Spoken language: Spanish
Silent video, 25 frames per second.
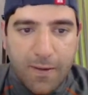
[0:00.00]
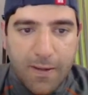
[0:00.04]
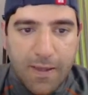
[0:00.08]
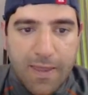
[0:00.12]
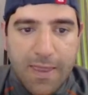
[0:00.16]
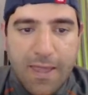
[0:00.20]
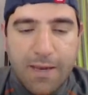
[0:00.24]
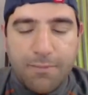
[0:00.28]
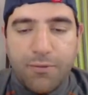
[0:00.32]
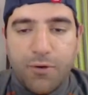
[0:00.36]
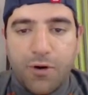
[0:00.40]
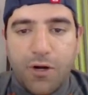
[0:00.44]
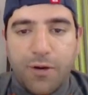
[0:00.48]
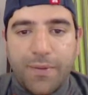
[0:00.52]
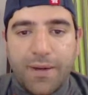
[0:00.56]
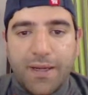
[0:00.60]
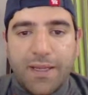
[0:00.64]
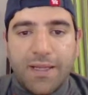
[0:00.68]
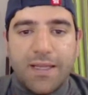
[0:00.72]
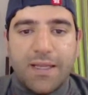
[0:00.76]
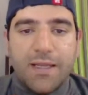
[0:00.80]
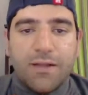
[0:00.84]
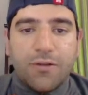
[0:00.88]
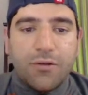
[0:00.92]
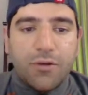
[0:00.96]
en el problema
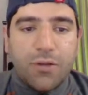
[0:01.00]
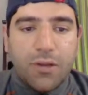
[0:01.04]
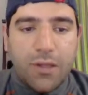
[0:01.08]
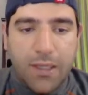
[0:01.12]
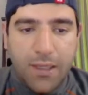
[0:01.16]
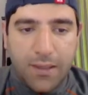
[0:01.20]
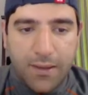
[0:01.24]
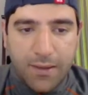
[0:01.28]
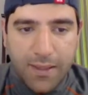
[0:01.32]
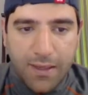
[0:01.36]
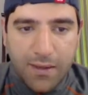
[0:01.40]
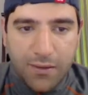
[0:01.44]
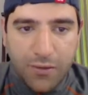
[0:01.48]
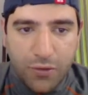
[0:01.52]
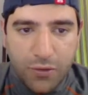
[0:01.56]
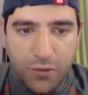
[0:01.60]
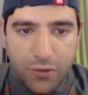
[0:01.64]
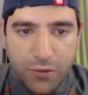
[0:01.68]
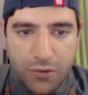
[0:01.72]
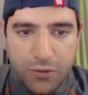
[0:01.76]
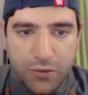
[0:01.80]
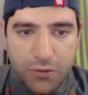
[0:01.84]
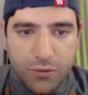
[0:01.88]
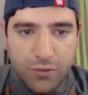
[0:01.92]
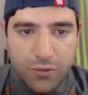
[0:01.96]

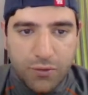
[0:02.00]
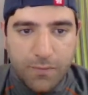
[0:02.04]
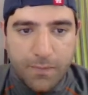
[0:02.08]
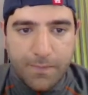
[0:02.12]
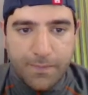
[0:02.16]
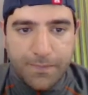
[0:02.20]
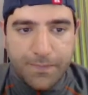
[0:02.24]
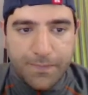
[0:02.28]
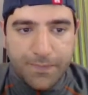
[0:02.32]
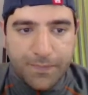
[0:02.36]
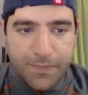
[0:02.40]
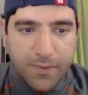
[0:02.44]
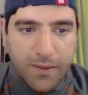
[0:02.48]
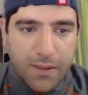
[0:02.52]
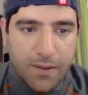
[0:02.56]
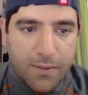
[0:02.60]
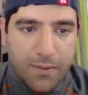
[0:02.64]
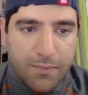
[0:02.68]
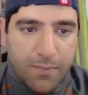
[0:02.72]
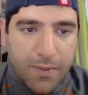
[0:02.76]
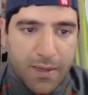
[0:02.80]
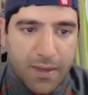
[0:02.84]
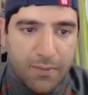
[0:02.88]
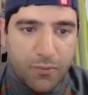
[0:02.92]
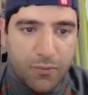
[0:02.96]
532,
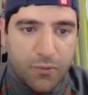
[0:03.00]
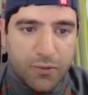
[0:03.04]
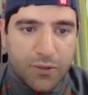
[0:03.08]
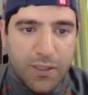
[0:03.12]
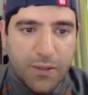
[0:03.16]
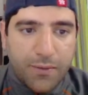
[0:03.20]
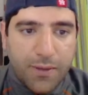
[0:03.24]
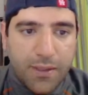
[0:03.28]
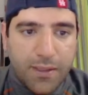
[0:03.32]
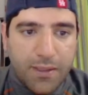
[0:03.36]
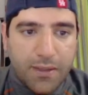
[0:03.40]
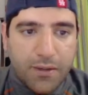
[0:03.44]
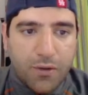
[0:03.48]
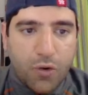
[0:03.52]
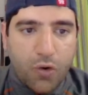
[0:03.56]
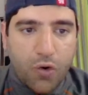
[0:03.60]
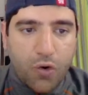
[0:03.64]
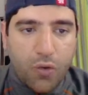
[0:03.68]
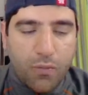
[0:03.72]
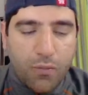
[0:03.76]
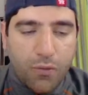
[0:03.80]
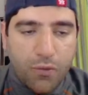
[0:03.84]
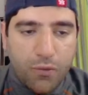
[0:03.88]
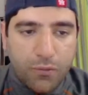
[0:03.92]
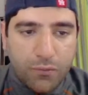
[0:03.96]
veamos a ver
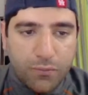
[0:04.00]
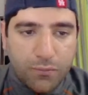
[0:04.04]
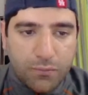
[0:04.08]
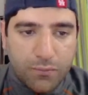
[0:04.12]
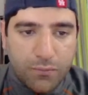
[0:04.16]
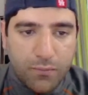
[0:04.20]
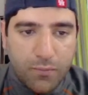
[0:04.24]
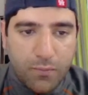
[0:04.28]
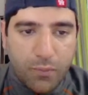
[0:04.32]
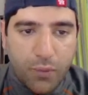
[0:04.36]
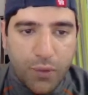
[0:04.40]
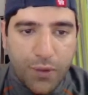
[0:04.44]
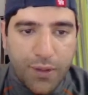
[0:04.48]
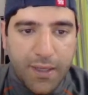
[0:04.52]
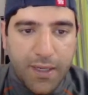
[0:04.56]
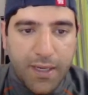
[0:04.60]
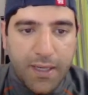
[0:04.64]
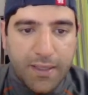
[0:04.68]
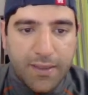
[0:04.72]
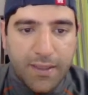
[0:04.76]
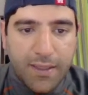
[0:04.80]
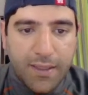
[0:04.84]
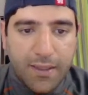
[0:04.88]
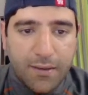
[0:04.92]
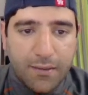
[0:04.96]
cómo puede
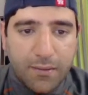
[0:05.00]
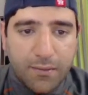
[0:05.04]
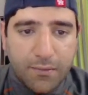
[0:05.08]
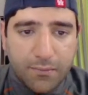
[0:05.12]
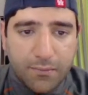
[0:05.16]
ganar